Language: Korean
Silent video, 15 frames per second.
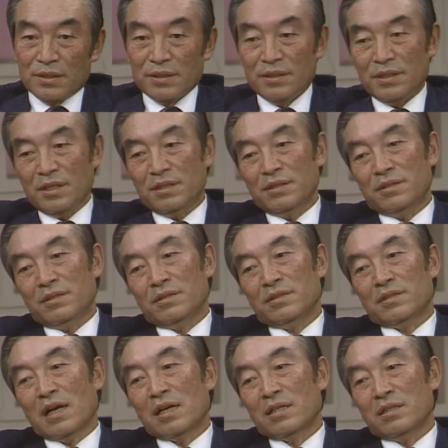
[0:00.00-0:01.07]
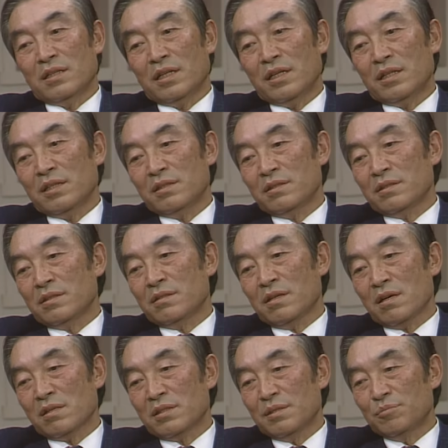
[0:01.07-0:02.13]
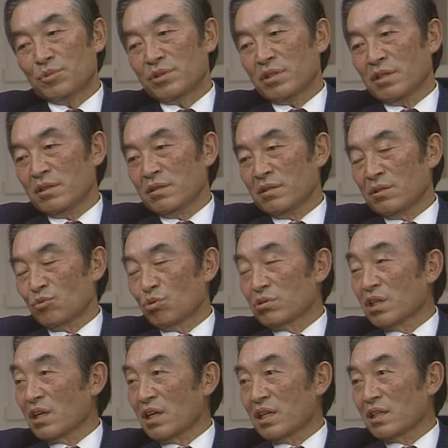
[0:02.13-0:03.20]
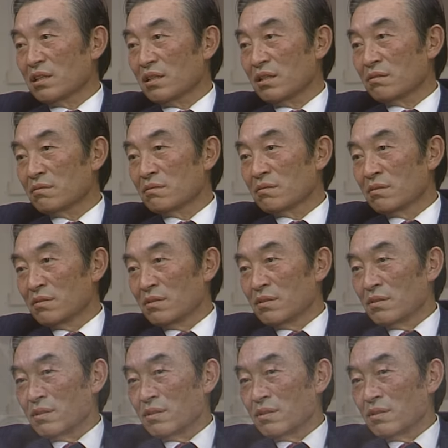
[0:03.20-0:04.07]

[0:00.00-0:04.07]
근데 그건 다른 해는 그 각 신문사에서 그 조사를 안 하대요. 아,